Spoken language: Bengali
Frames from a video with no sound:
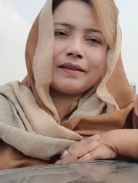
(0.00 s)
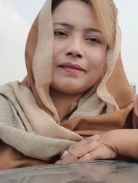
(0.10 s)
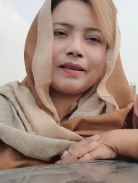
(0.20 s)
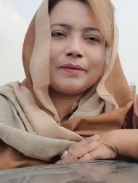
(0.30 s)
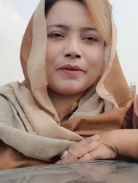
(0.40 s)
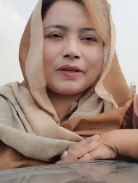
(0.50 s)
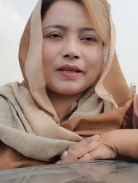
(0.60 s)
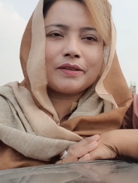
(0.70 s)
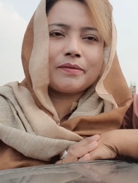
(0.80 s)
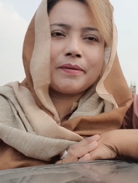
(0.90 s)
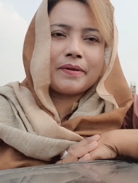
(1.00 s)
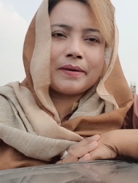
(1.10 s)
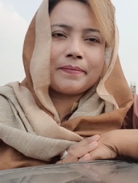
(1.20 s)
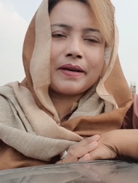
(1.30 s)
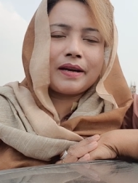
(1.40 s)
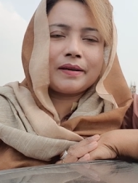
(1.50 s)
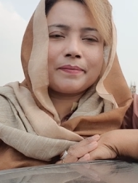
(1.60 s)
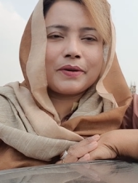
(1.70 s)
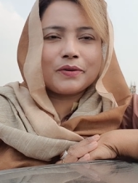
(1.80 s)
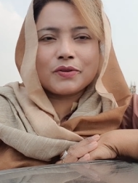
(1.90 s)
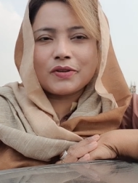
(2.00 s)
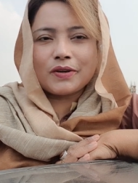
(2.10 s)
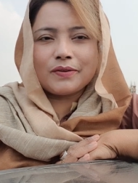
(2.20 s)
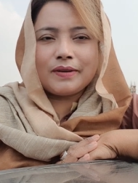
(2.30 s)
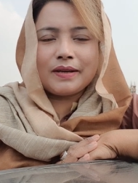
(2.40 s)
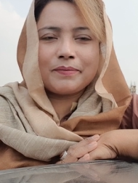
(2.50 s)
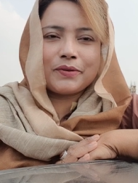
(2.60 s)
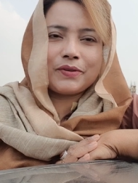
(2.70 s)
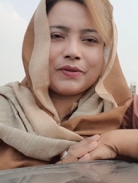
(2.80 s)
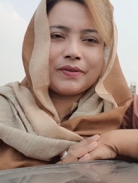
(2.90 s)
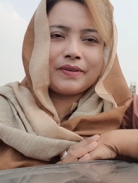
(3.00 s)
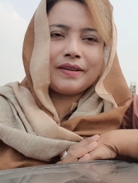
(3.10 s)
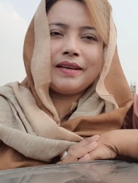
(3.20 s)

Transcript: আসসালামু আলাইকুম আমার প্রাণ প্রিয় সকল আপনজন